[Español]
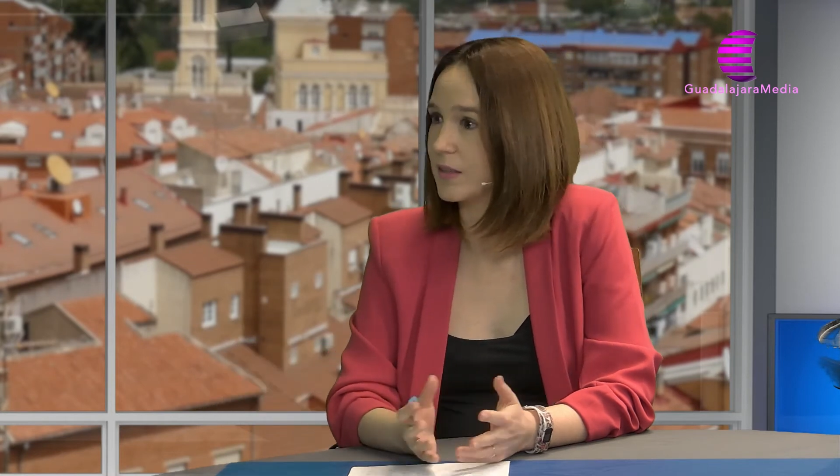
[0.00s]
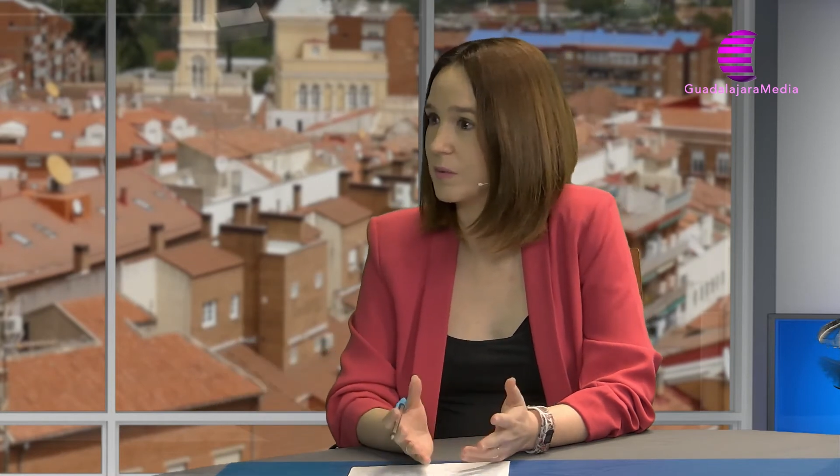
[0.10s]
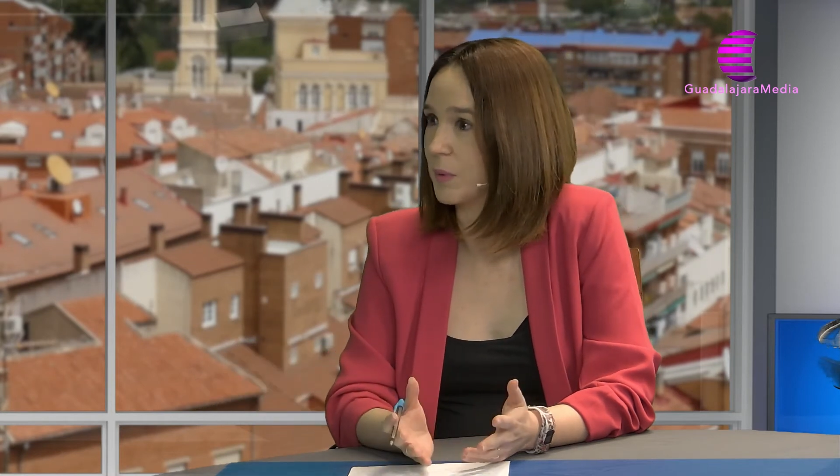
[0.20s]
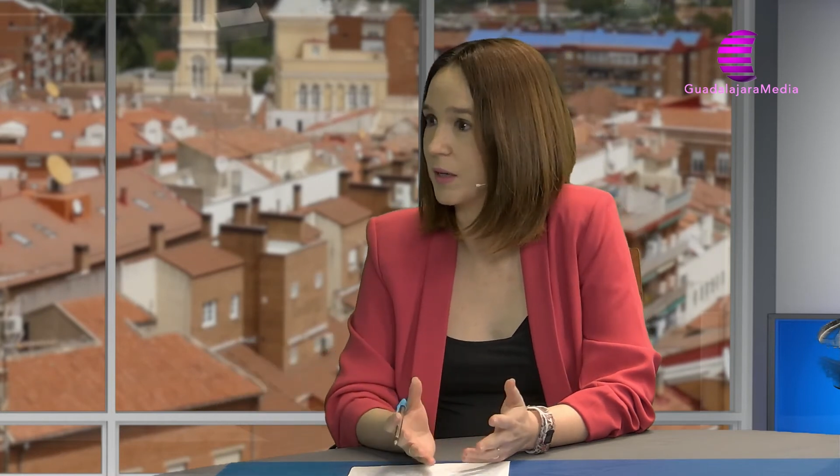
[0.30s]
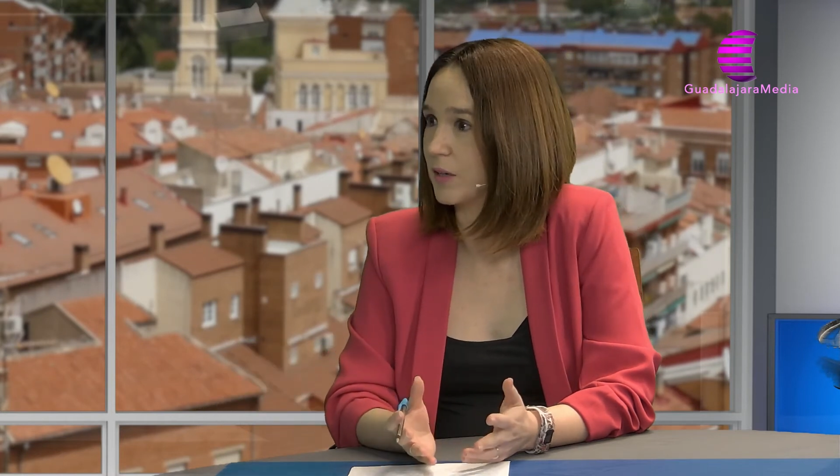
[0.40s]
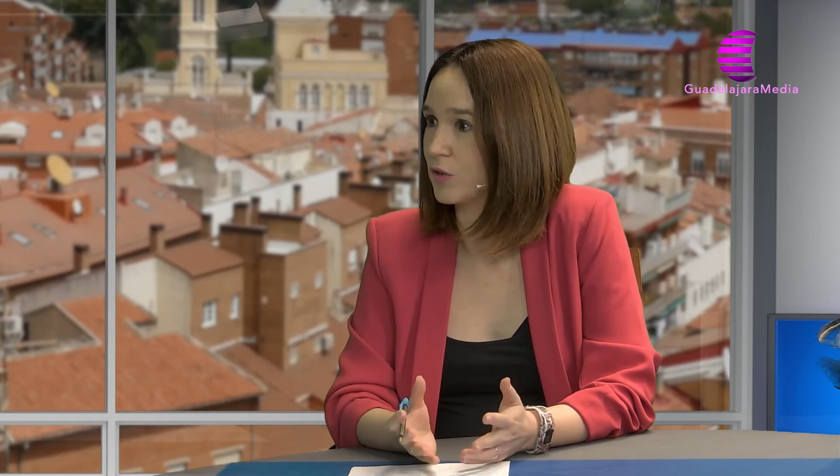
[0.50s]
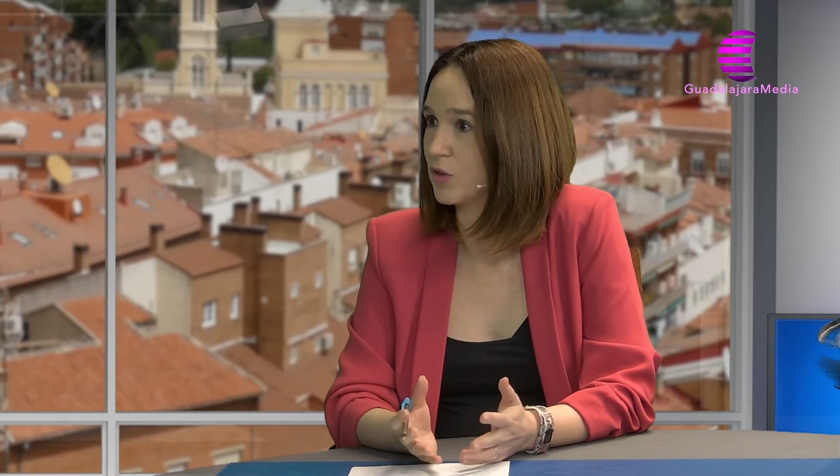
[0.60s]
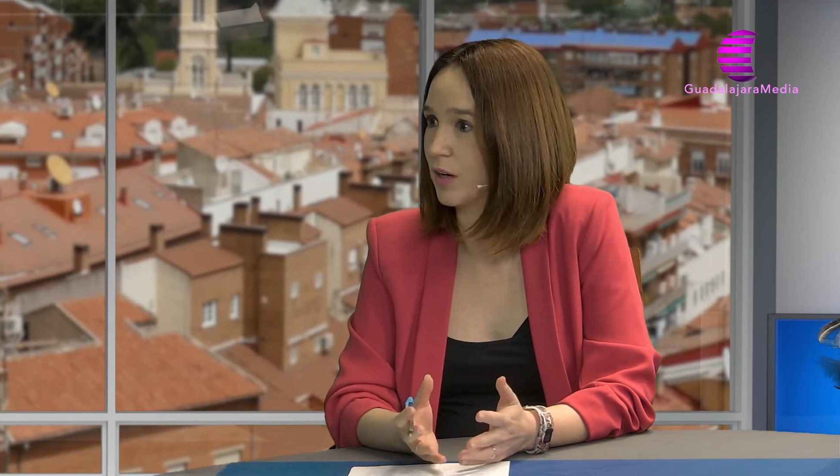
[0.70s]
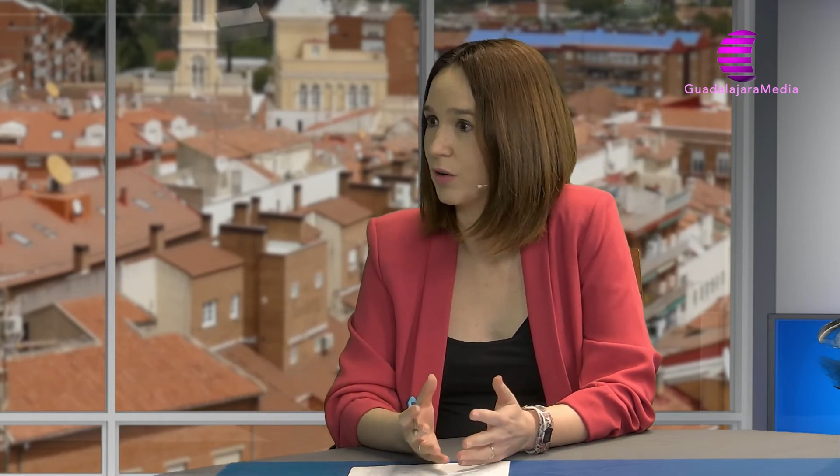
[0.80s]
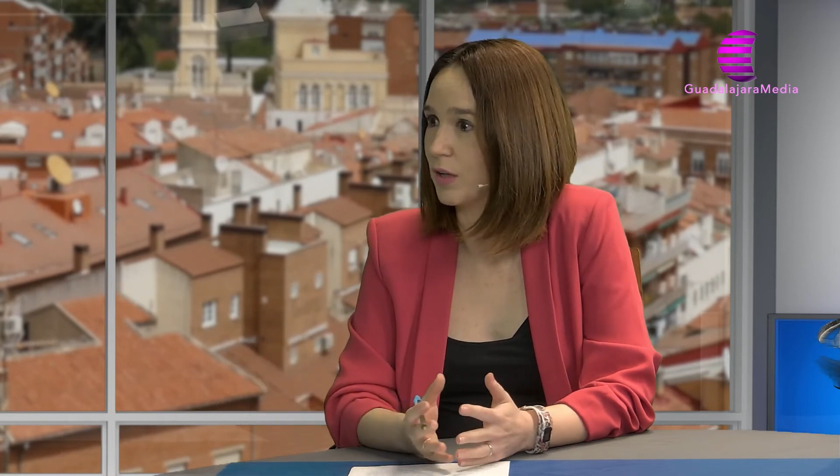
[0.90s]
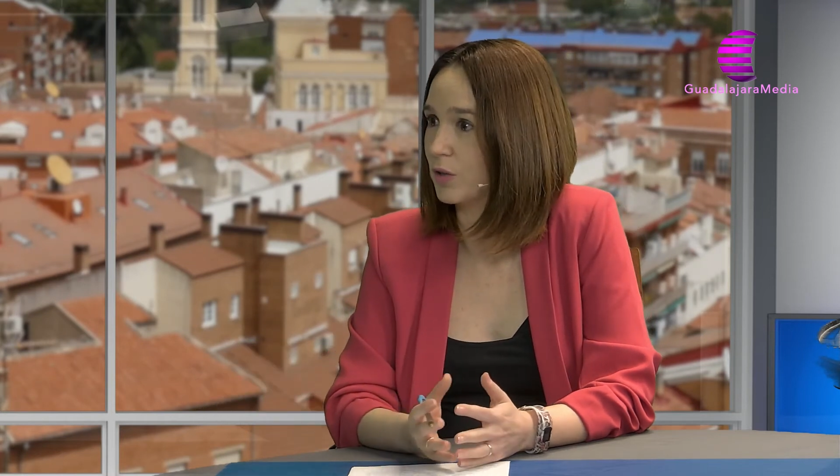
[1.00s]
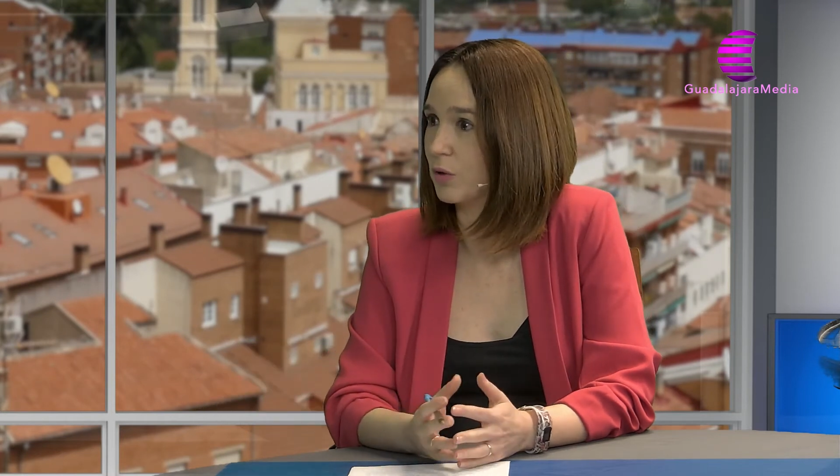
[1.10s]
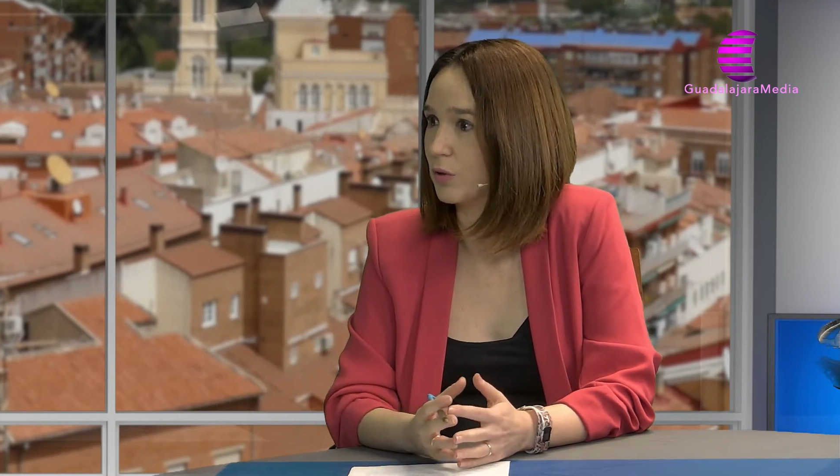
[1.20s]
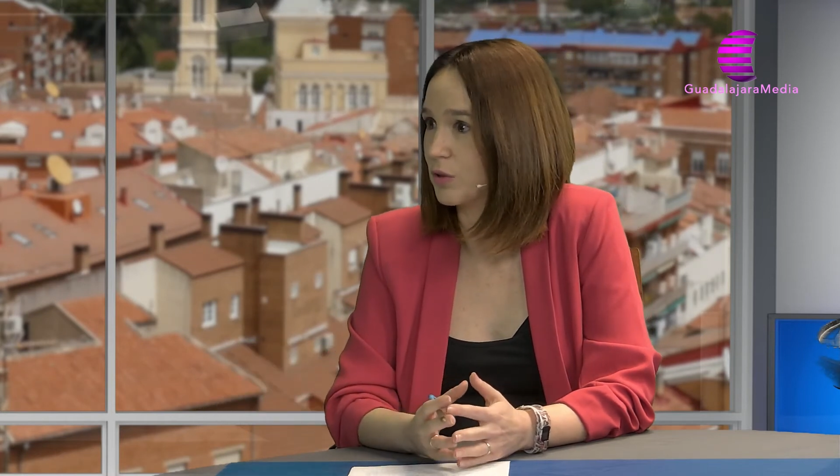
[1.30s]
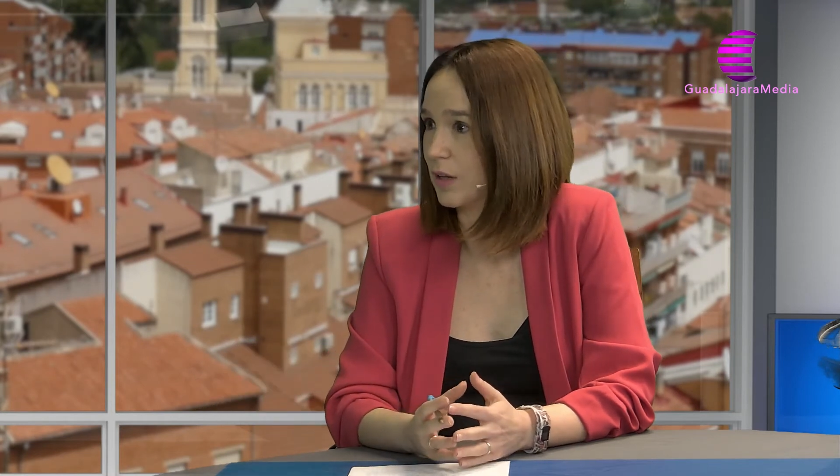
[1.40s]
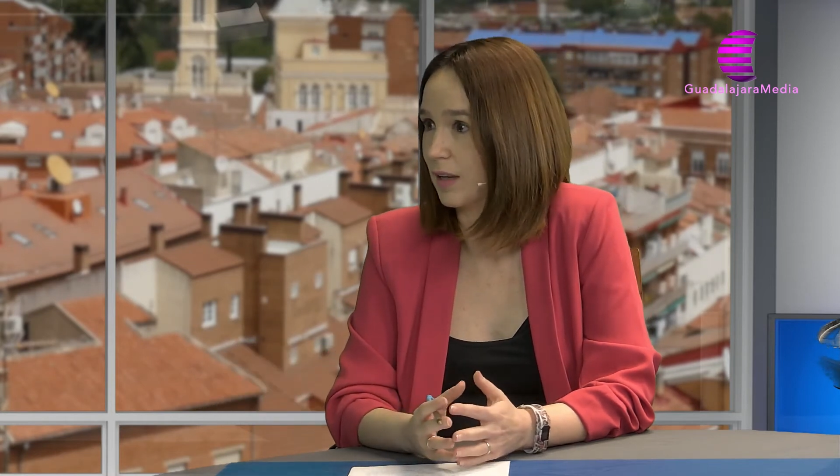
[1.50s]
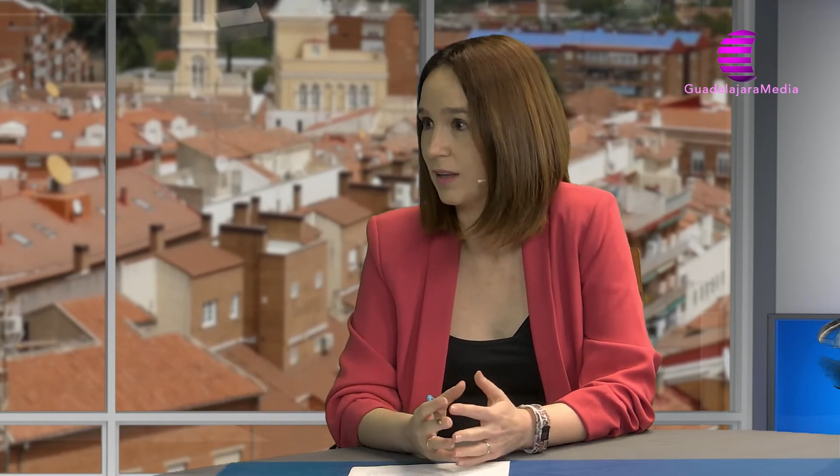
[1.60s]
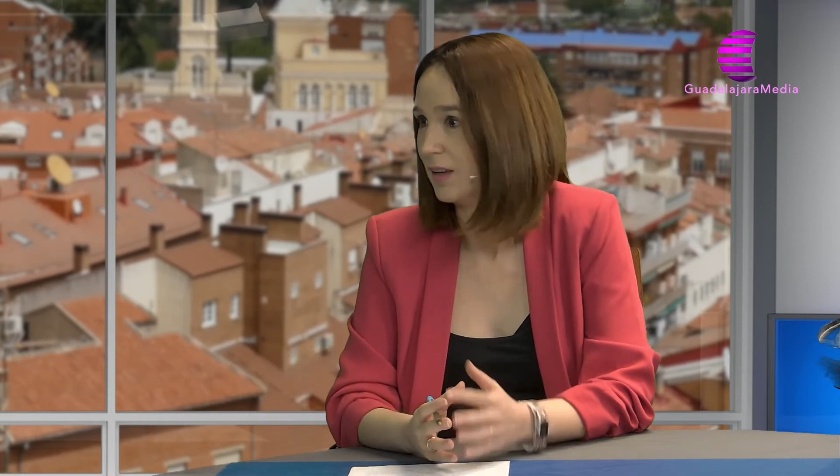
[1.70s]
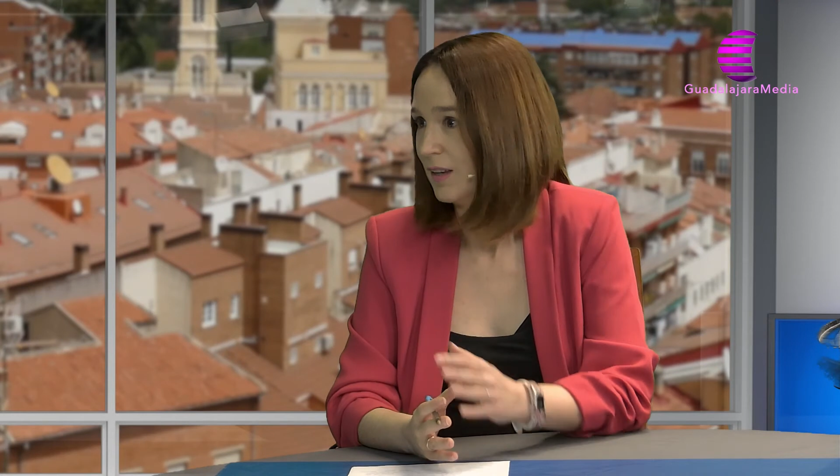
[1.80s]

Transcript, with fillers: esas imágenes nos llegaron a todos, de,